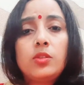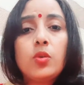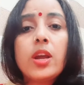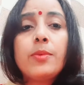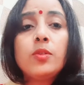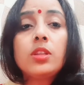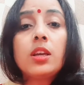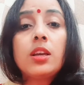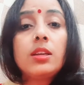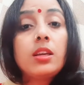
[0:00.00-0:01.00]
थोड़ा बहुत
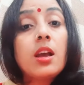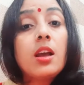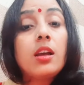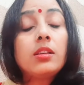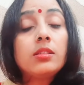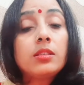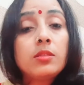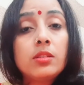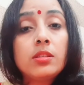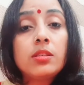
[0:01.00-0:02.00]
हाँ,
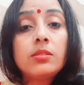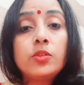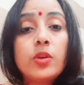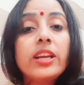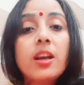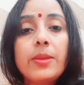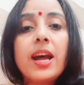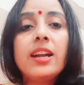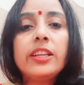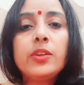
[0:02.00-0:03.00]
जो है
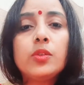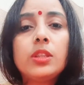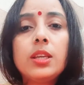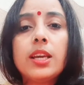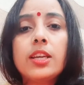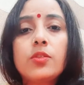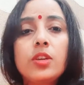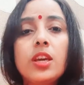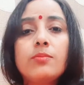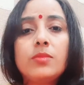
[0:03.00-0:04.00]
घबराहट ही होती है क्योंकि
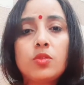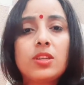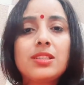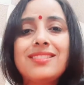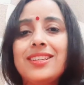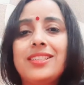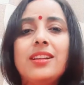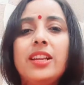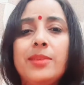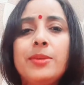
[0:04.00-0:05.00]
हम थोड़ा सा इंजेक्शन
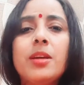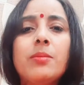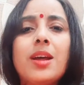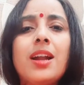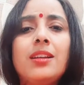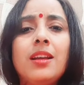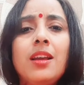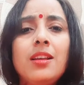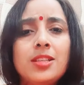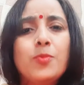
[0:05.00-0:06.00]
लेने में घबराहट
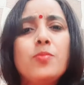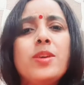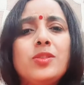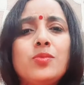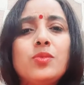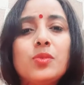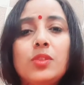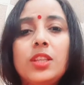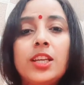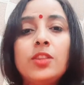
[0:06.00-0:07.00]
सबको महसूस
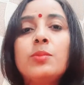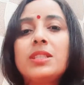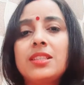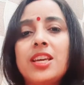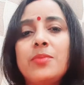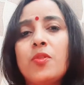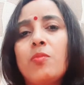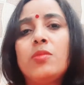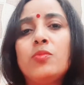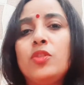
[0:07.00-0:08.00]
होती है तो बस यही
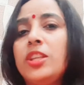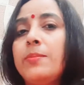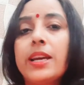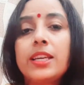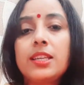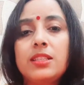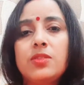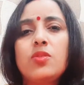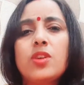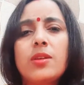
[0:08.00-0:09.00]
प्रॉब्लम हुई थी बाकी किसी
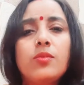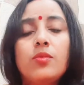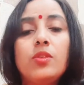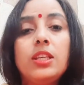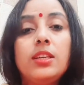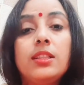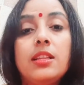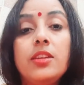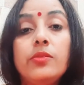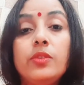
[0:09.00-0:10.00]
को कोई दिक्कत
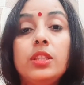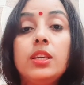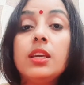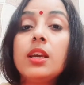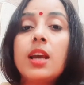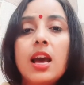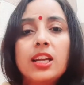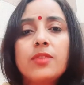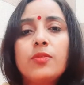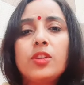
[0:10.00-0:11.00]
नहीं हुई थी
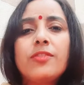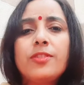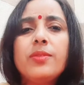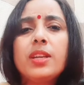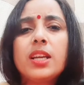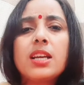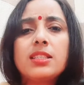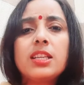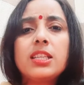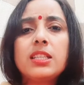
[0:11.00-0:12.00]
हल्का फुल्का फीवर का
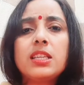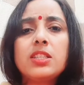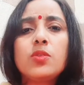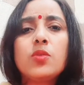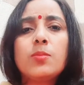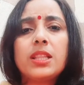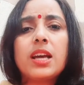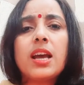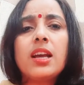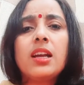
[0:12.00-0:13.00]
असर किसी किसी को
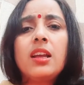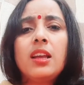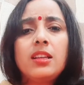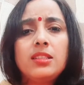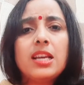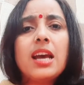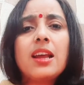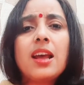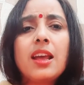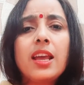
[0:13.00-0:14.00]
बताया जा
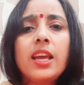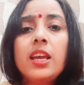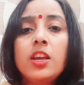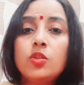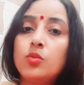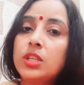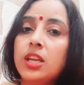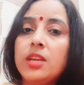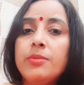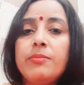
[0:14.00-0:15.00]
रहा है तो उसके
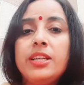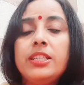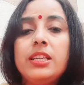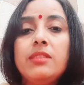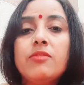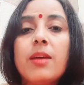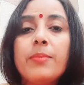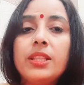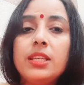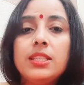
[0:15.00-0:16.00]
लिए भी मेडिसिन वहाँ
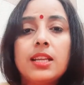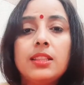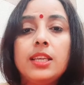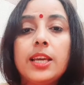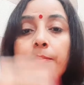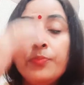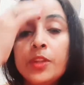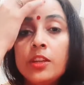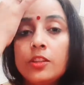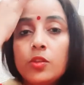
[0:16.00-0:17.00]
पर दी जाती है
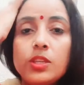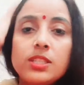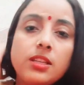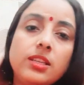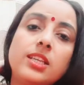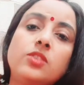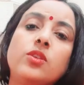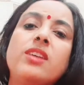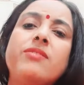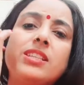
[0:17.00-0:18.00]
तो इसलिए जो
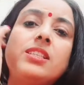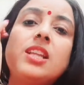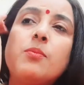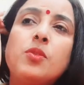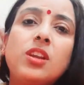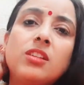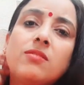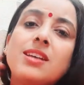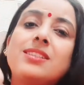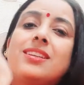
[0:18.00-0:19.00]
है वैक्सीन आप लोग
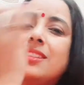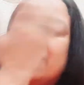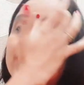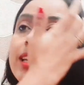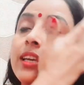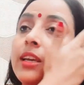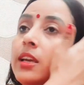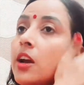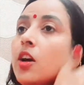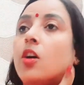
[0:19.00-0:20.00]
लगवा सकते हैं
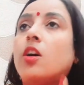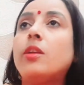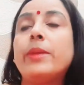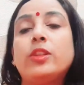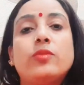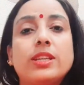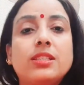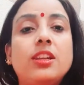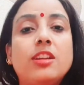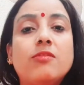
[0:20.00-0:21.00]
और मैं तो
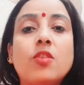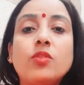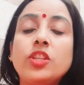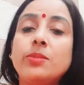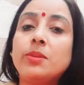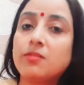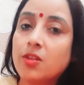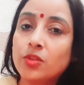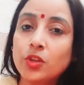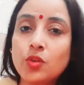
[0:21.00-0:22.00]
वैक्सीन लगवाऊंगी जब
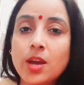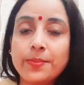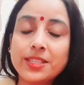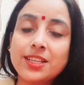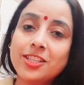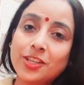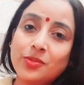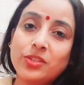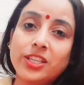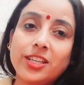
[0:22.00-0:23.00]
लगवाऊंगी तो आपके साथ
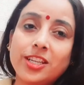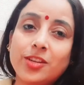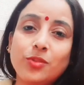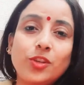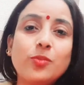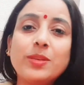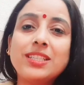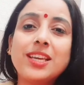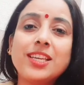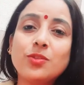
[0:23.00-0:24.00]
ज़रूर शेयर करूंगी तो बस
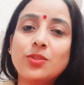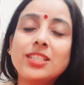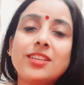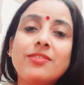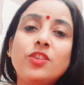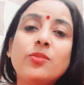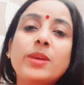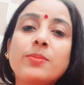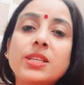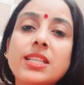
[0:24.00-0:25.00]
यही छोटा सा वीडियो मैं
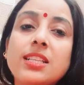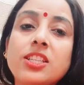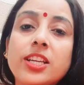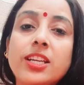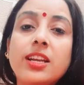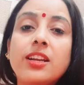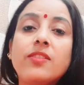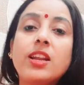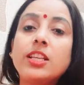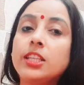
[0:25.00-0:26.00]
आपके साथ शेयर करने
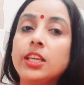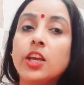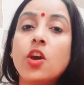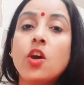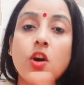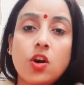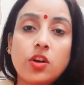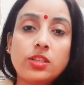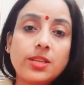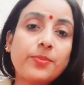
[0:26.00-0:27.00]
वाली थी
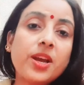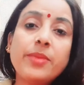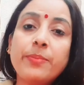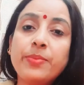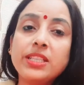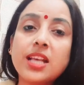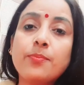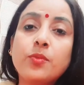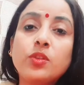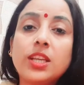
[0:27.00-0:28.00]
और सबका मैं पिक्स
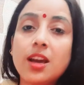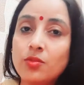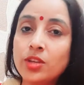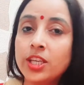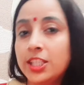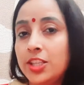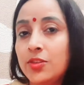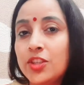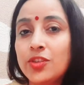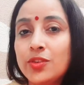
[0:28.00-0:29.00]
आपको दिखाऊंगी कि
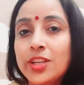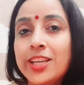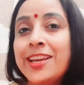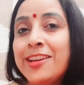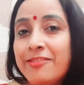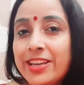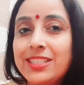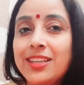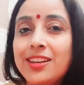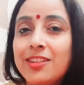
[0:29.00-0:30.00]
जिन्होंने जिन्होंने
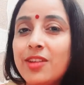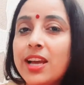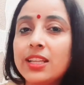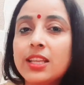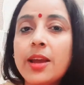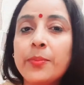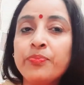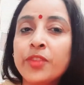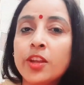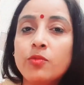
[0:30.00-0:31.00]
वैक्सीन लगवाया था
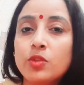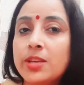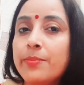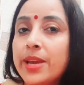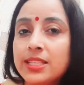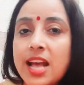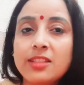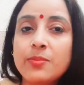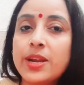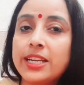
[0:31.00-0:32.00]
वो सब मैं
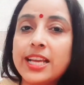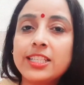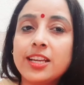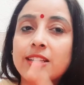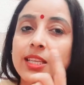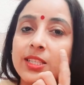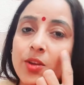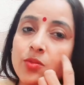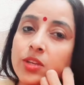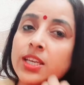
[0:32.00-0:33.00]
साथ में अटैच करते
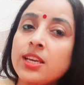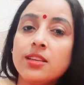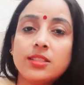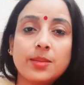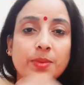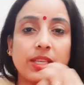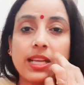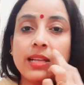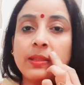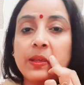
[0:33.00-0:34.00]
जाऊंगी सबके
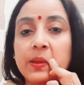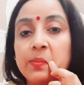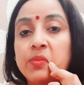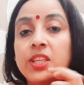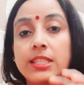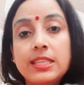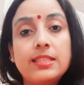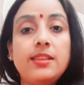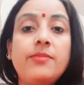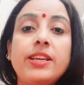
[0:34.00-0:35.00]
साथ कि किस किस
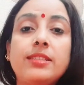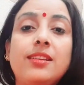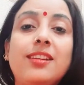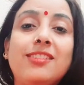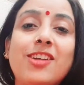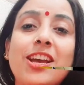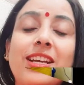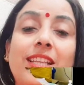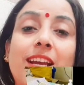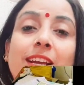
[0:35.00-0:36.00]
ने वैक्सीन लगवाया
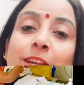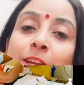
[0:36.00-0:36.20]
था